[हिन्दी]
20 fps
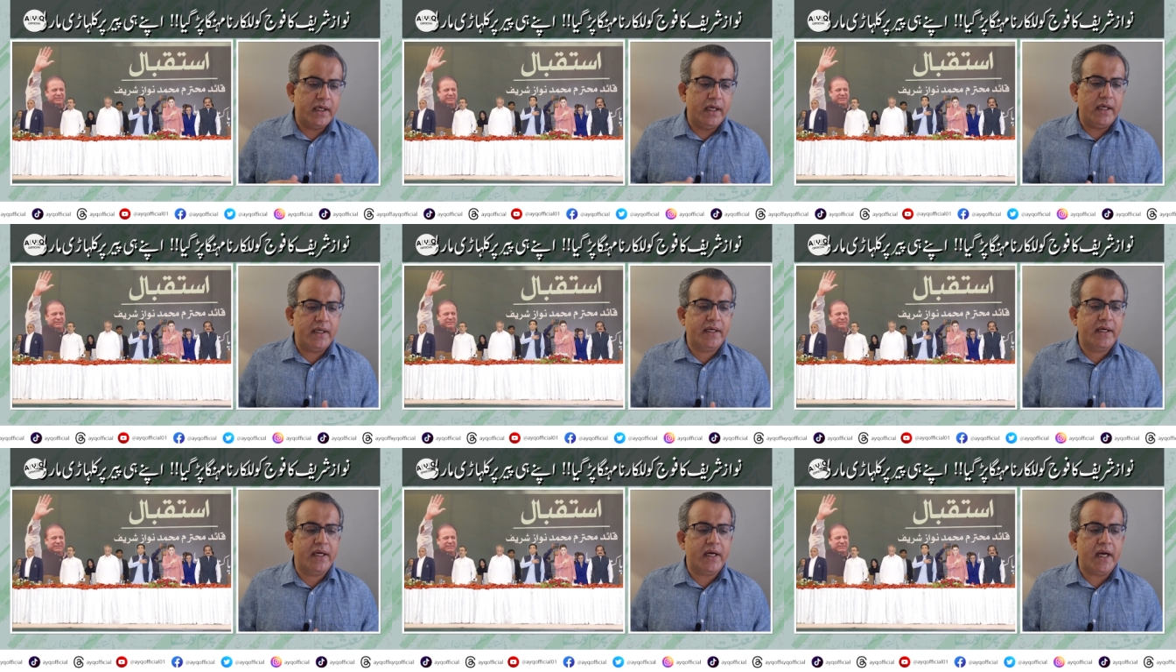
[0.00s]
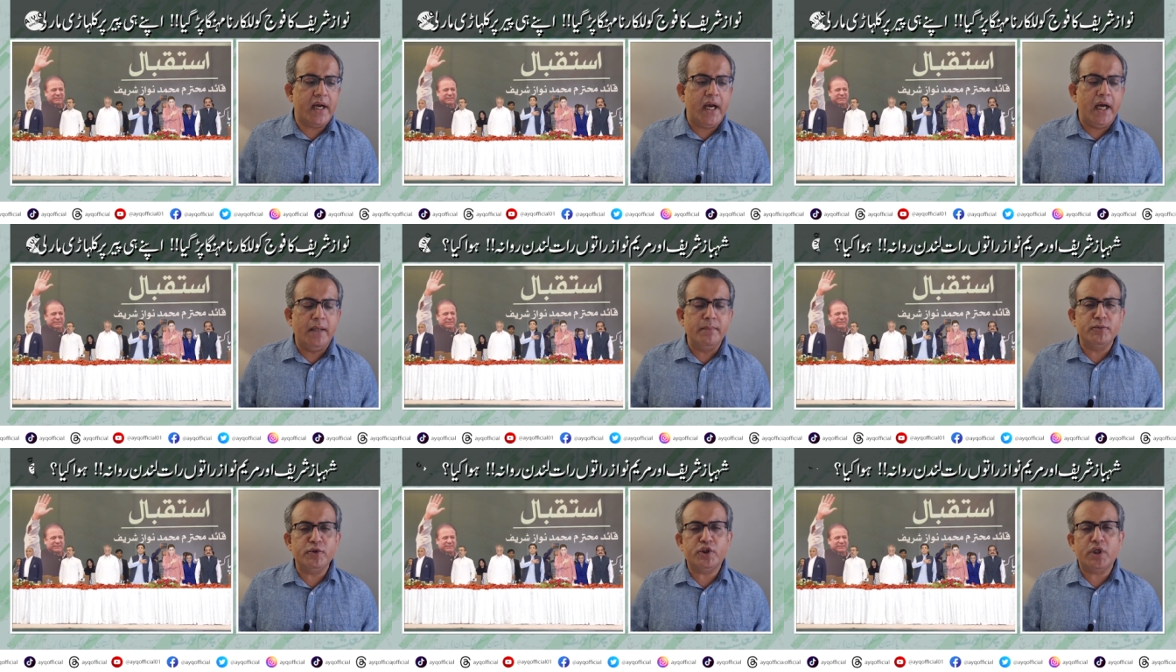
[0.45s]
के
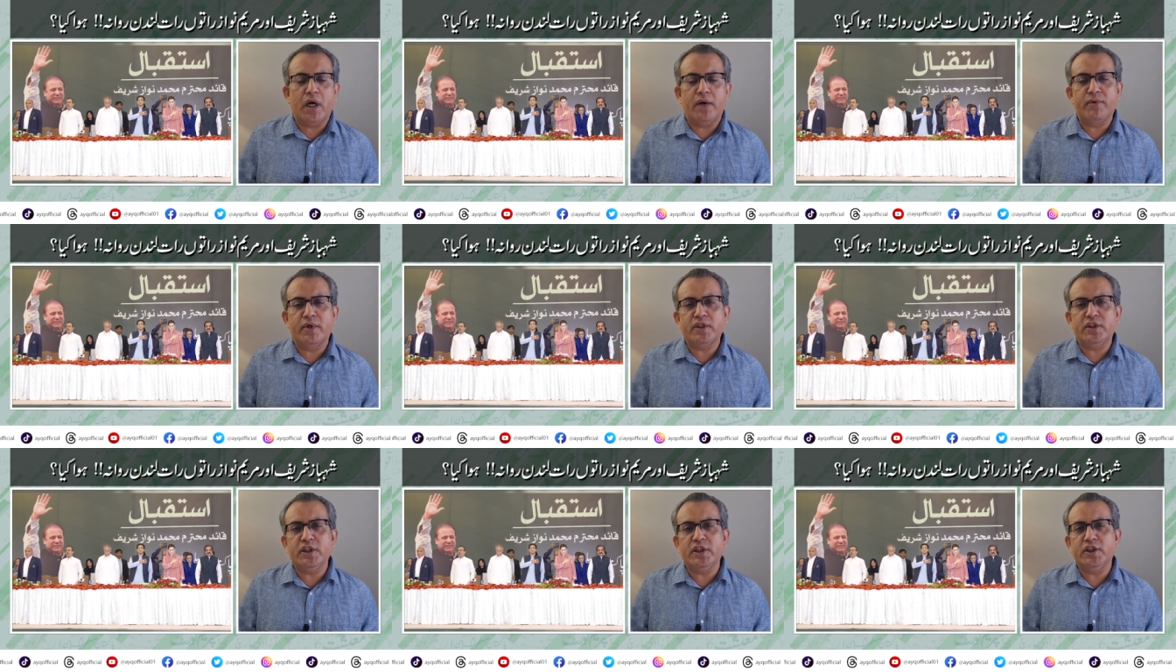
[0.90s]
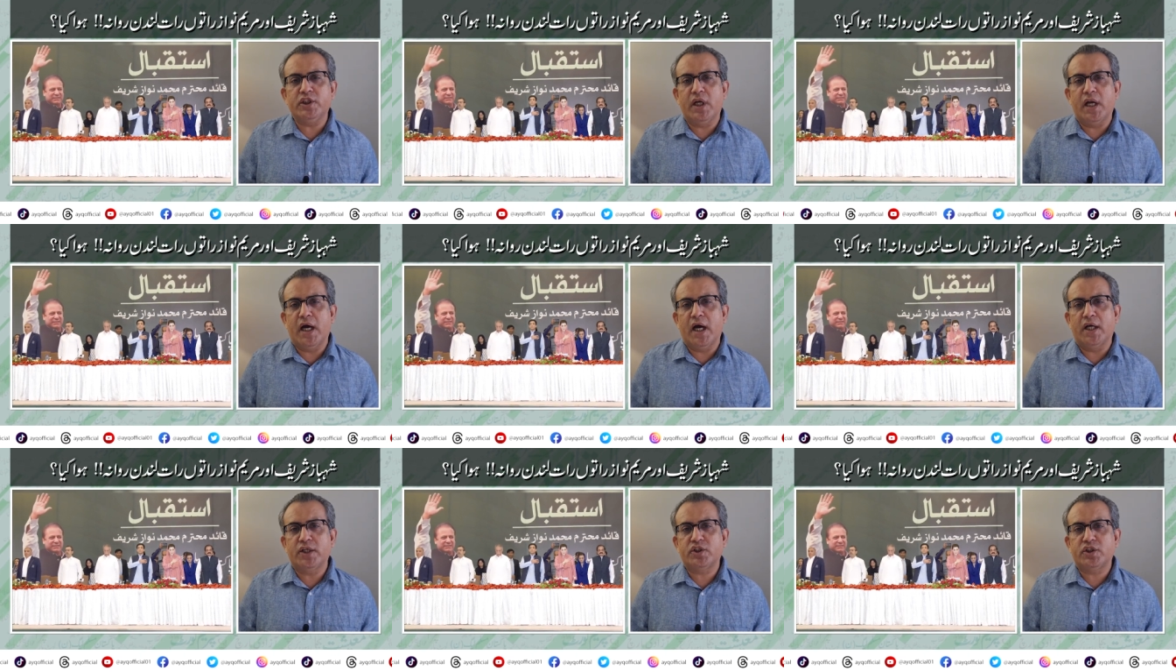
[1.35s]
ग्रैंड मुशावरती
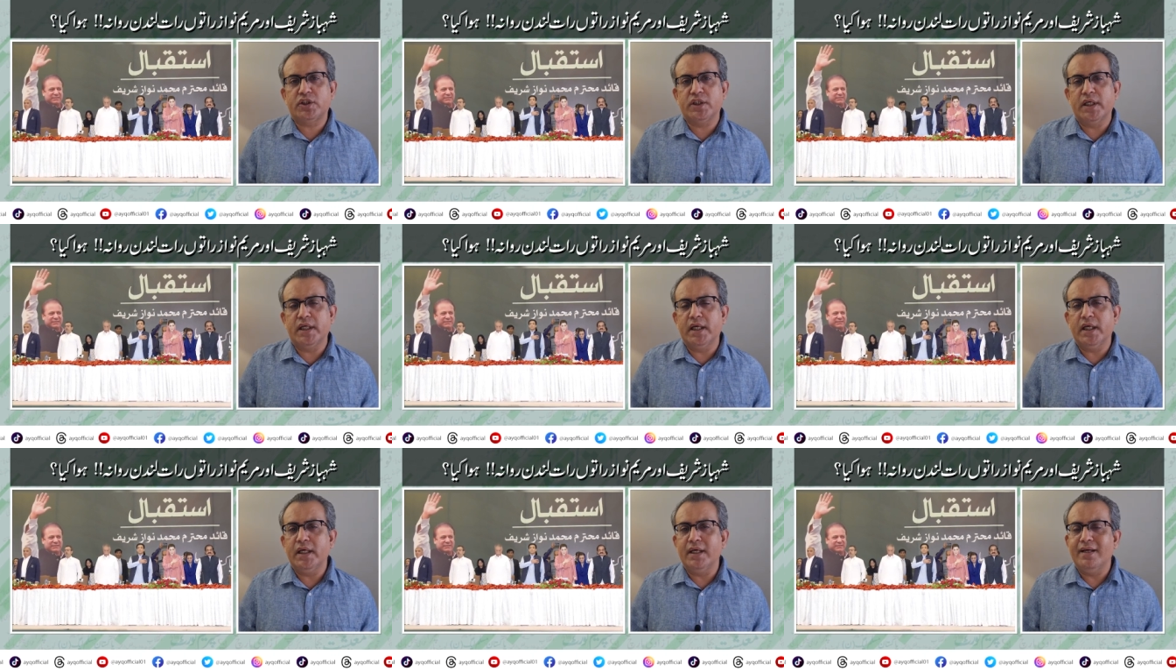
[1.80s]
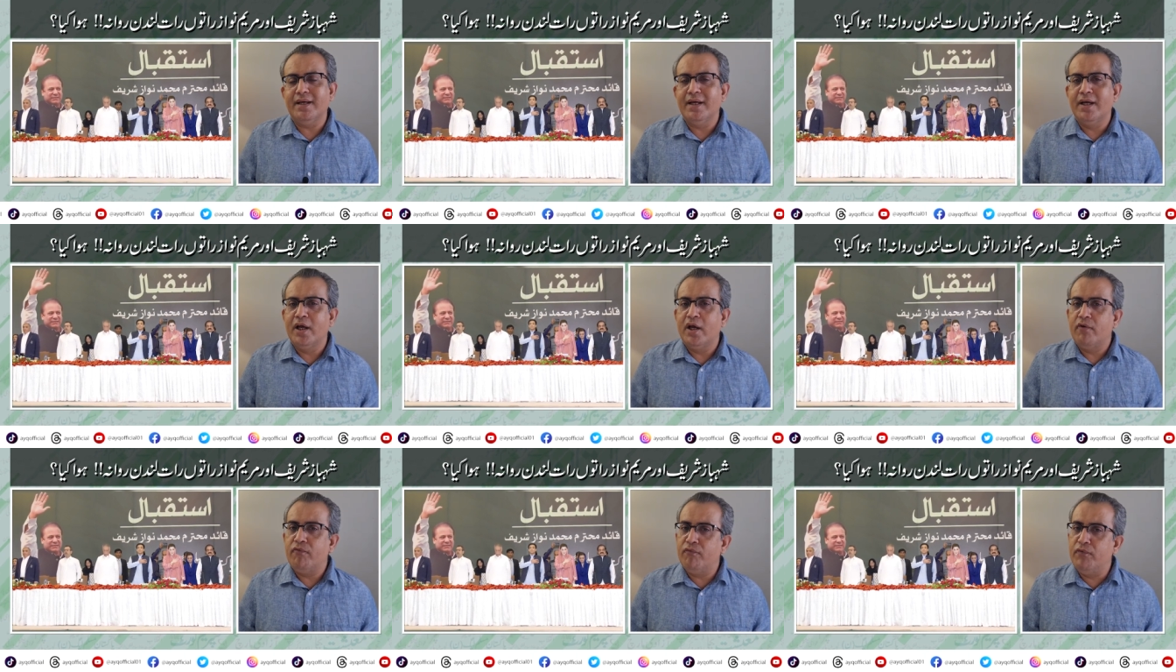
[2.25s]
इजलास से
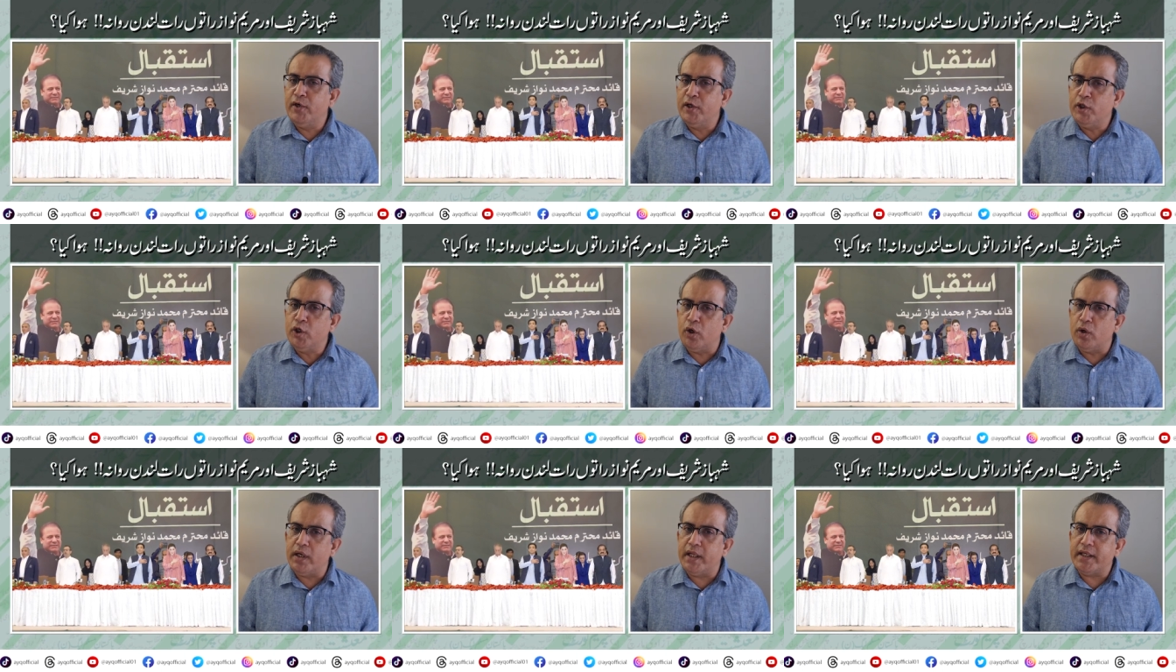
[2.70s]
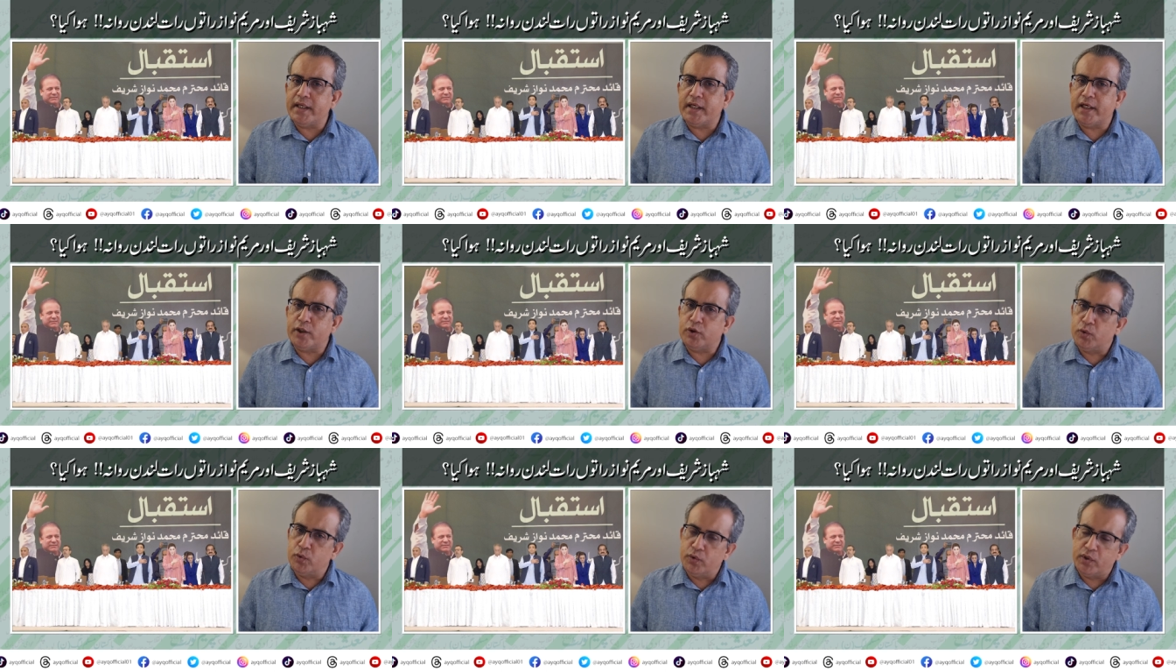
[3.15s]
वीडियो लिंक
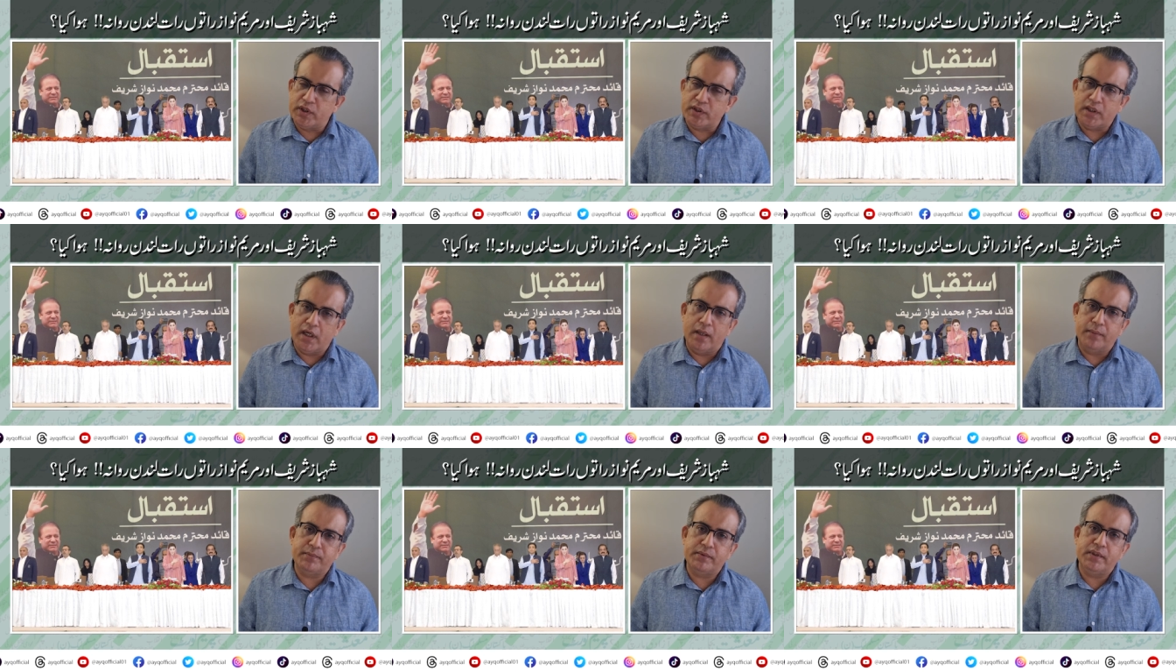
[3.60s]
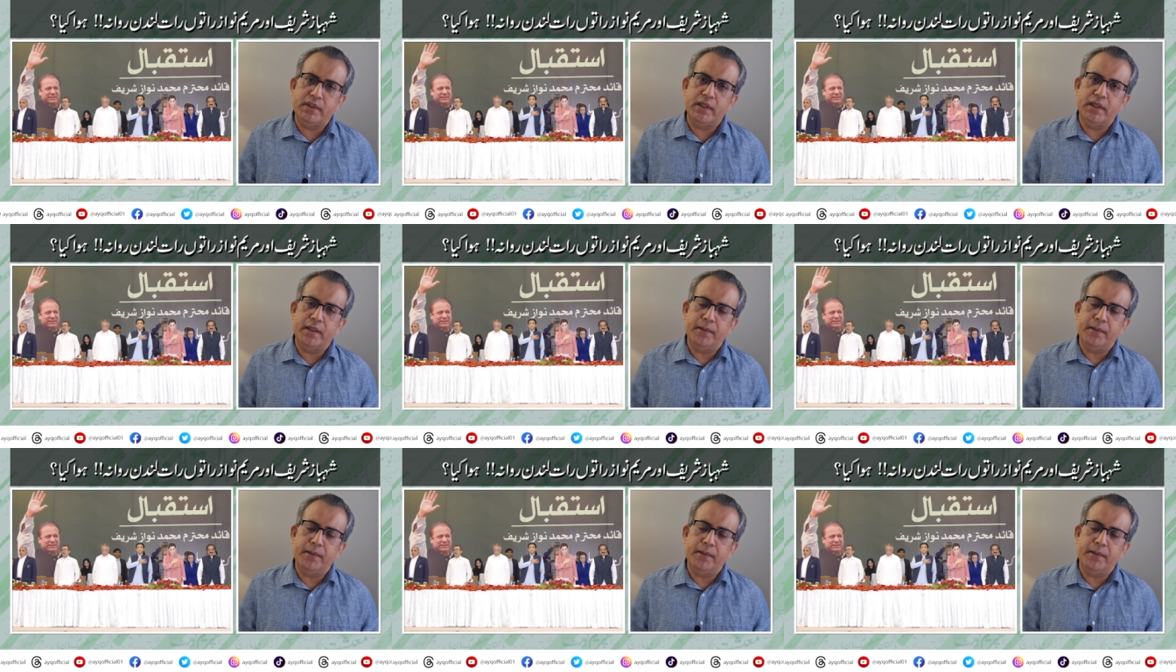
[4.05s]
के थ्रू खिताब